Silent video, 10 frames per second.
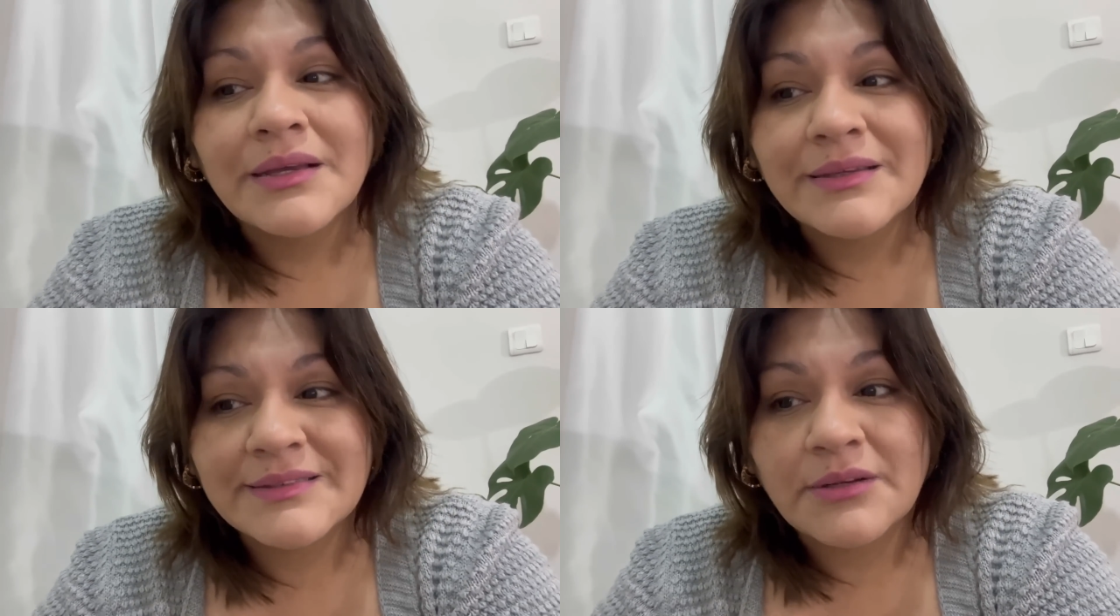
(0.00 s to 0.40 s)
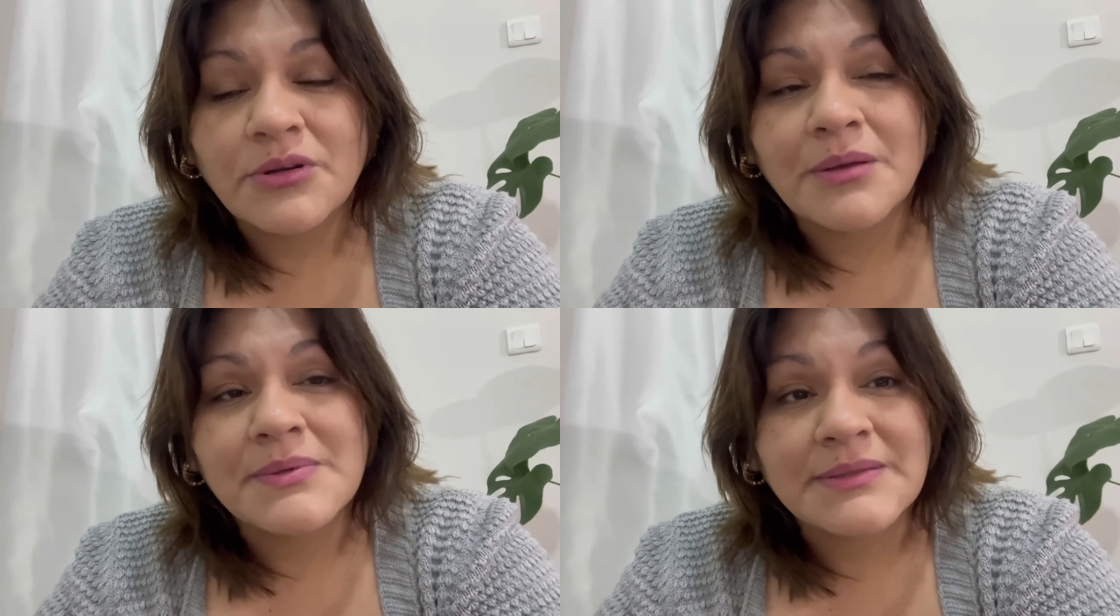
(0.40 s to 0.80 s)
y es
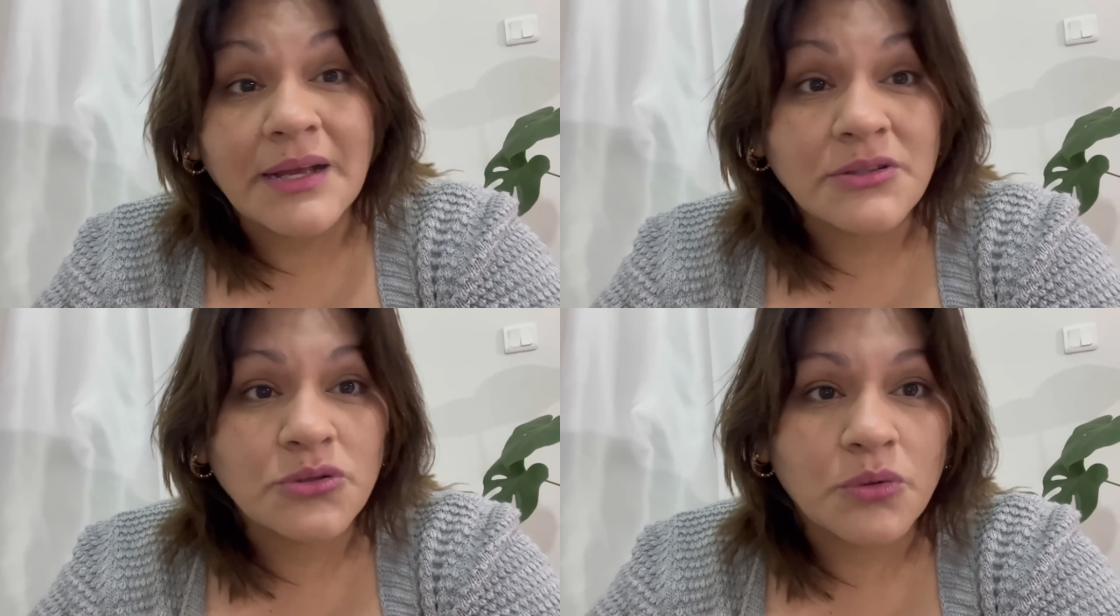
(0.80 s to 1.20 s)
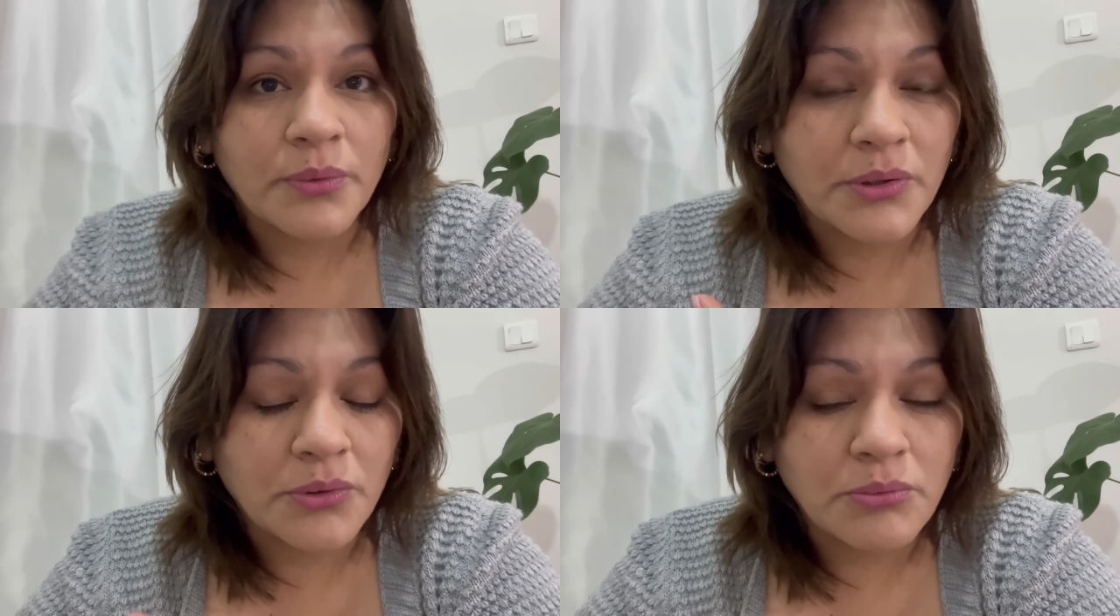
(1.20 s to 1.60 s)
algo que me está
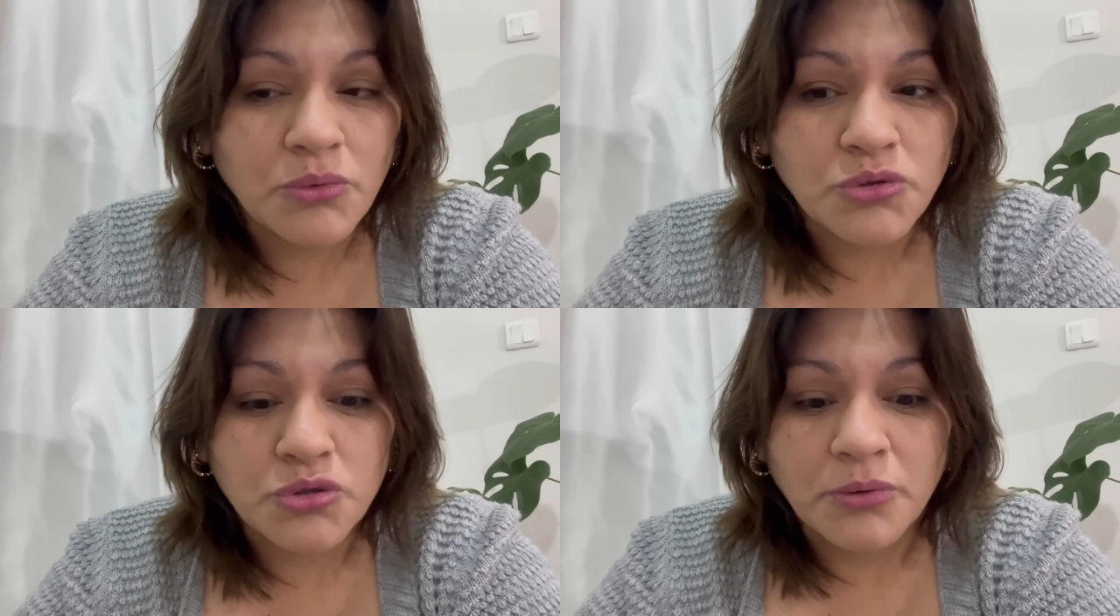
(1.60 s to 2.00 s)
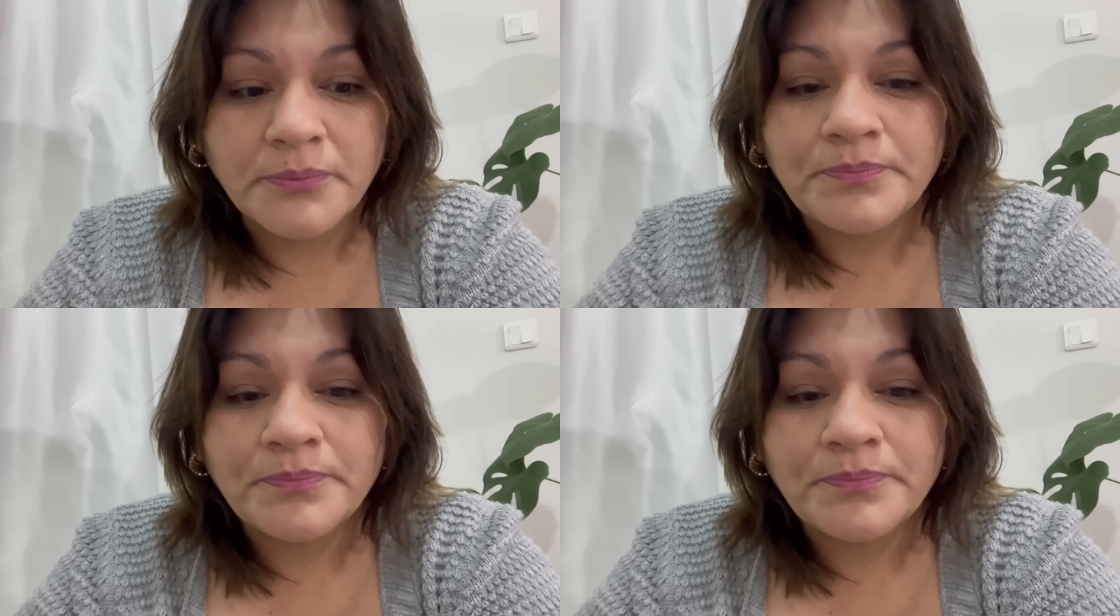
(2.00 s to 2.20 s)
absorbiendo mucho.